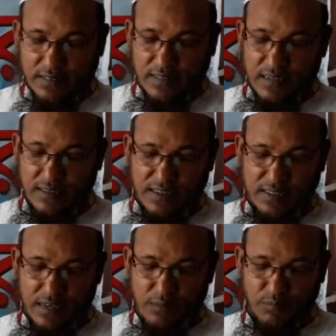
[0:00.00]
তিনটি
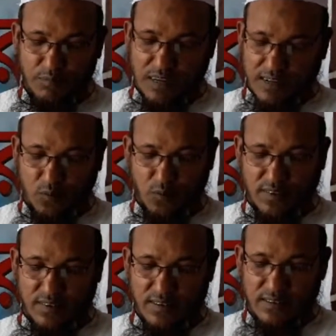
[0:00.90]
টিম কাজ
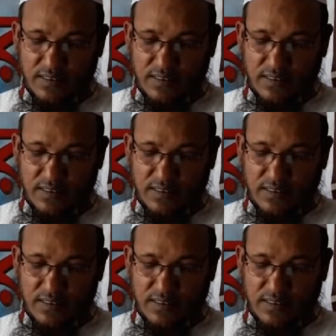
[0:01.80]
করেছে